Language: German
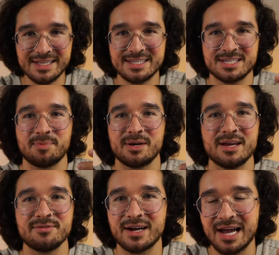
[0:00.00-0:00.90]
ich habe halt
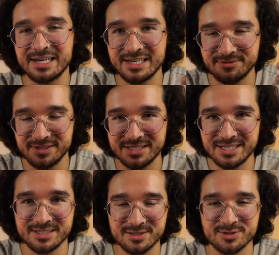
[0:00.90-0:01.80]
einfach keine
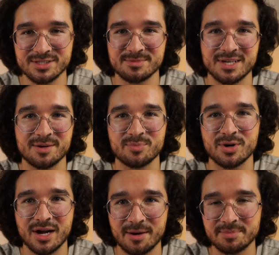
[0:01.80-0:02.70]
Liquidität zu diesem
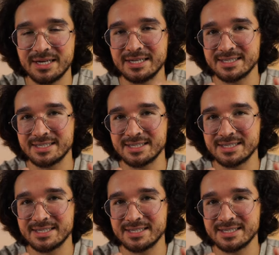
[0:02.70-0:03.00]
Zeitpunkt gehabt.